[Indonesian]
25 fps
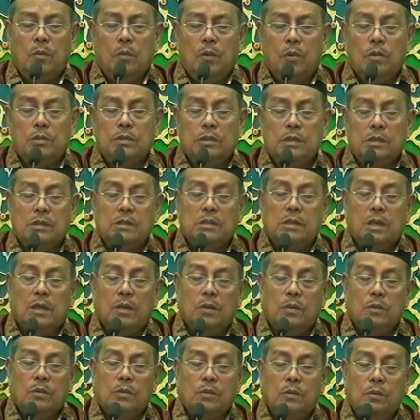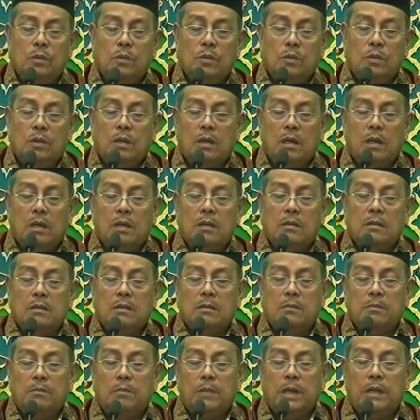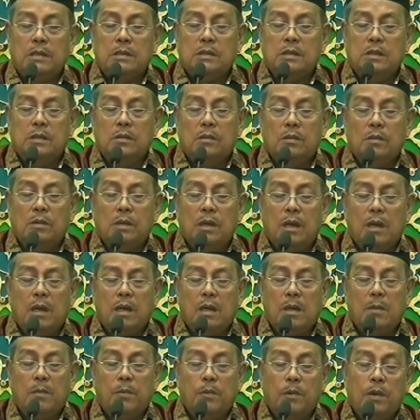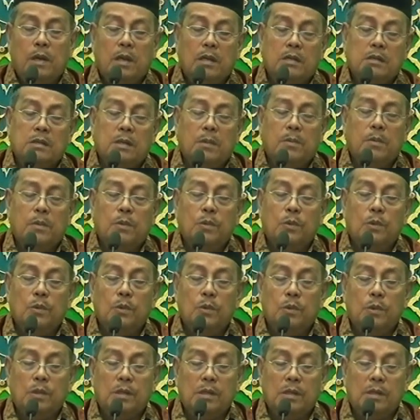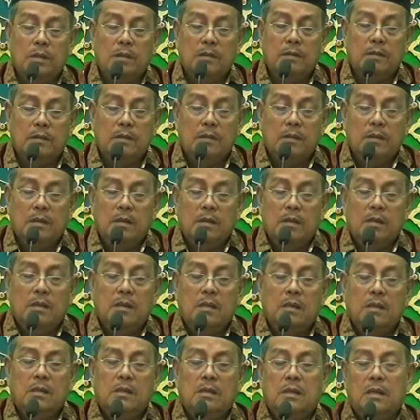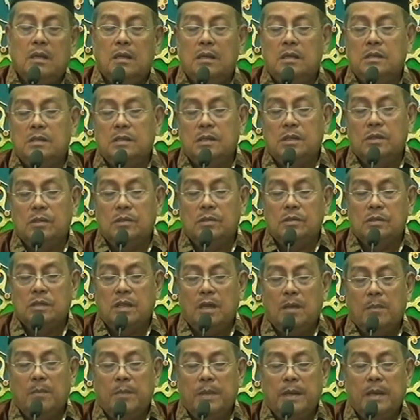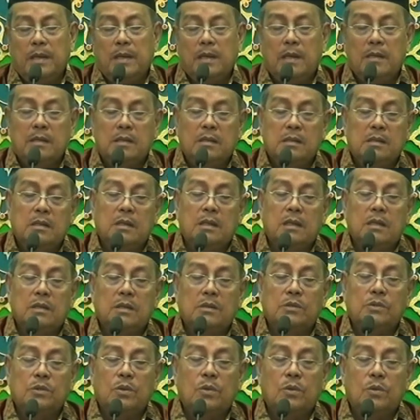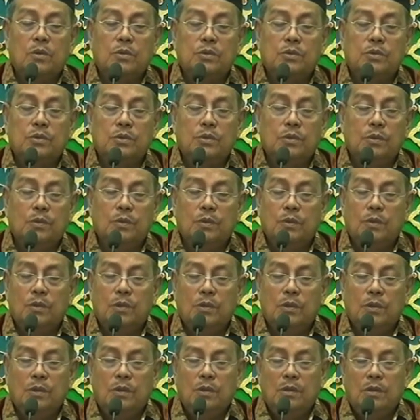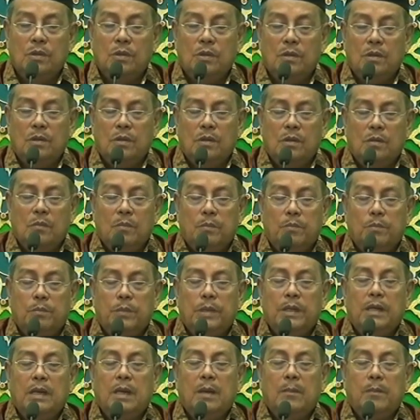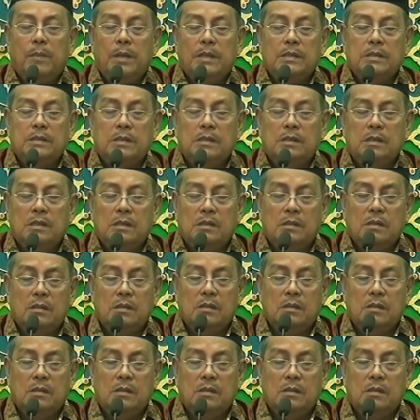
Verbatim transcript: wong sing jaluk tulung pasti wong Arab wong Ajam nulungi iki nek digawe istighosah penak ya diganti coro Jawa penak pasti